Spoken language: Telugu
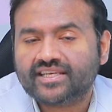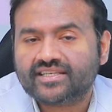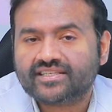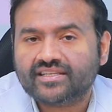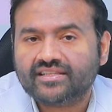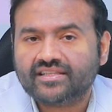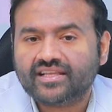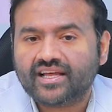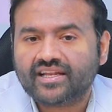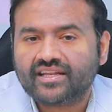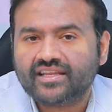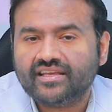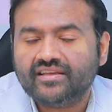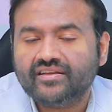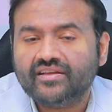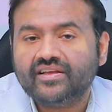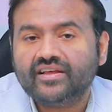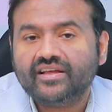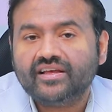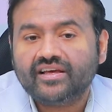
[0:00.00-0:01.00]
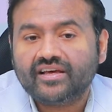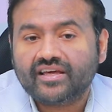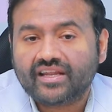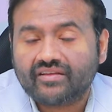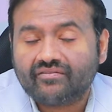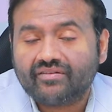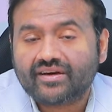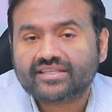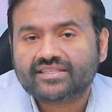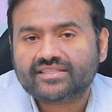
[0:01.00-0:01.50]
చేసిన దాన్ని
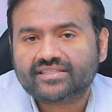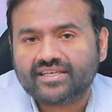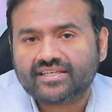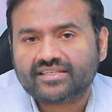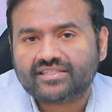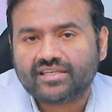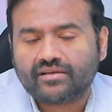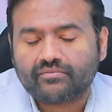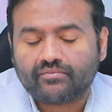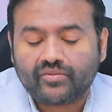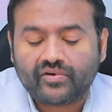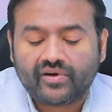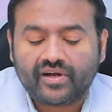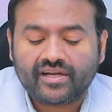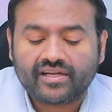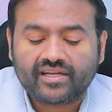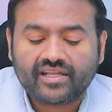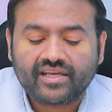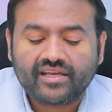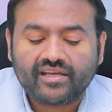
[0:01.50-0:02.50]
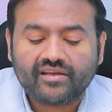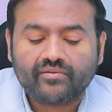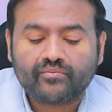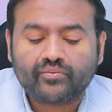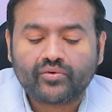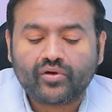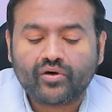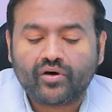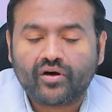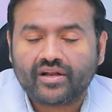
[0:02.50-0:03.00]
రివర్స్ చేస్తాం అంటే
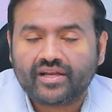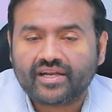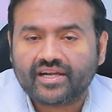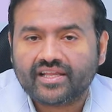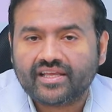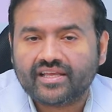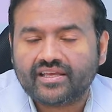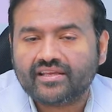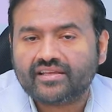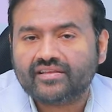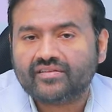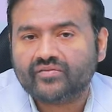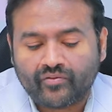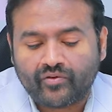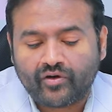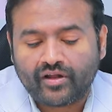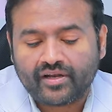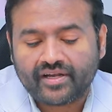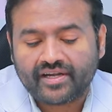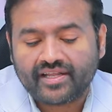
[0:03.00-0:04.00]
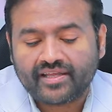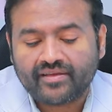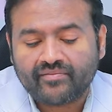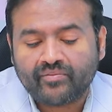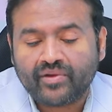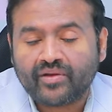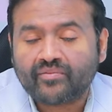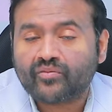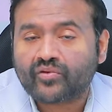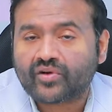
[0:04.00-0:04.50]
ఆల్రెడీ ఆల్రెడీ
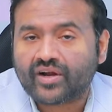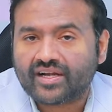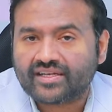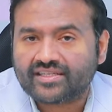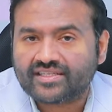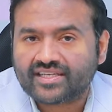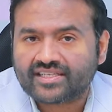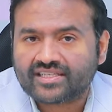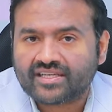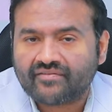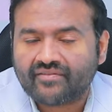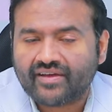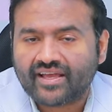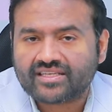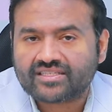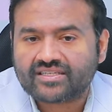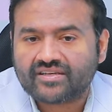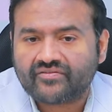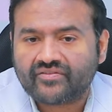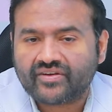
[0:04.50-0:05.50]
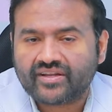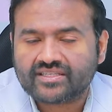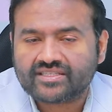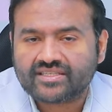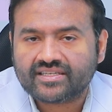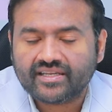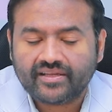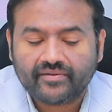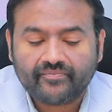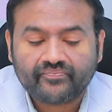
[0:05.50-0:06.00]
మేము కట్ చేసిన వ్యాస్
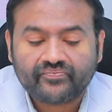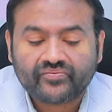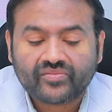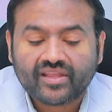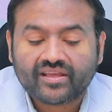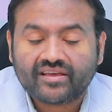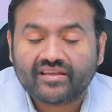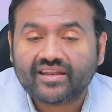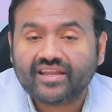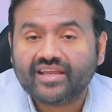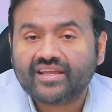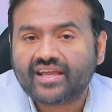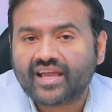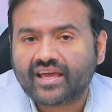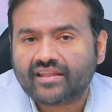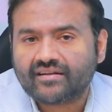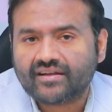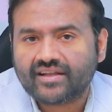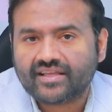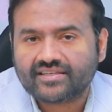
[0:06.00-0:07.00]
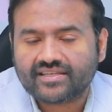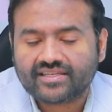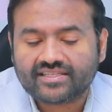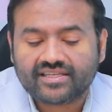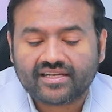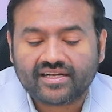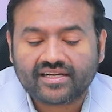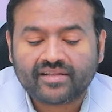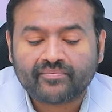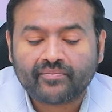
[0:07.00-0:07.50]
డిఫరెన్స్ని
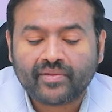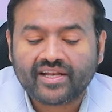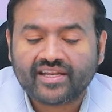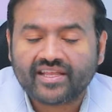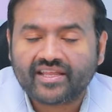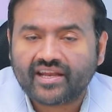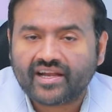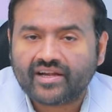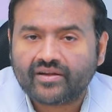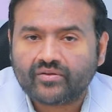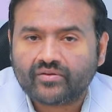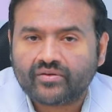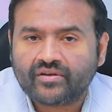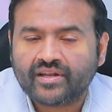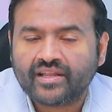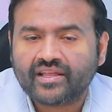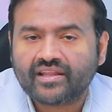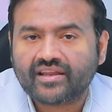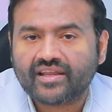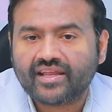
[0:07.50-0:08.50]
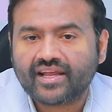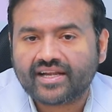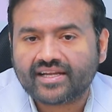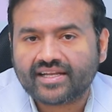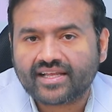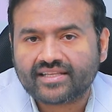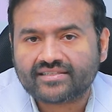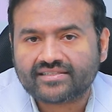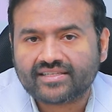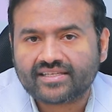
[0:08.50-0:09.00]
రీకాన్యులైజేషన్ అంటే మళ్ళీ రెండుని
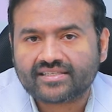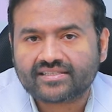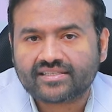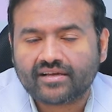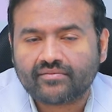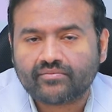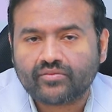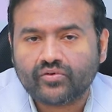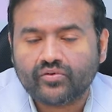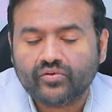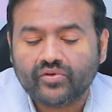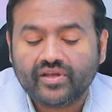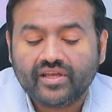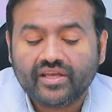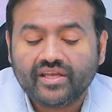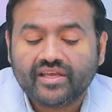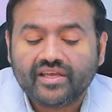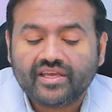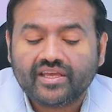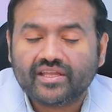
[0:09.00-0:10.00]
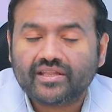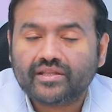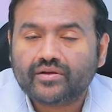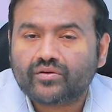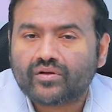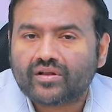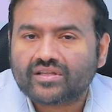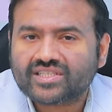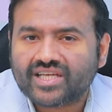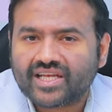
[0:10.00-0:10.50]
రీఅటాచ్ చేస్తాము ఇది
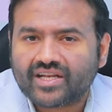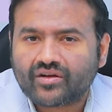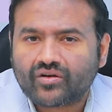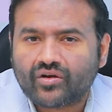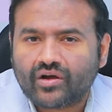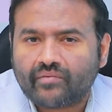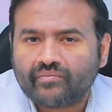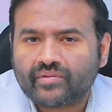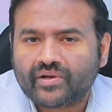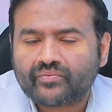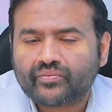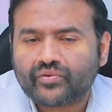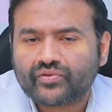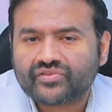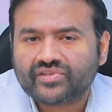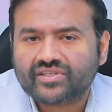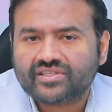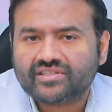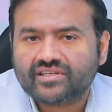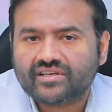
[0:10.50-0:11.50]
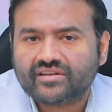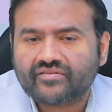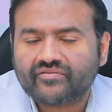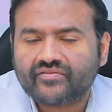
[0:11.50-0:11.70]
కూడా చాలా కామన్ ప్రొసీజర్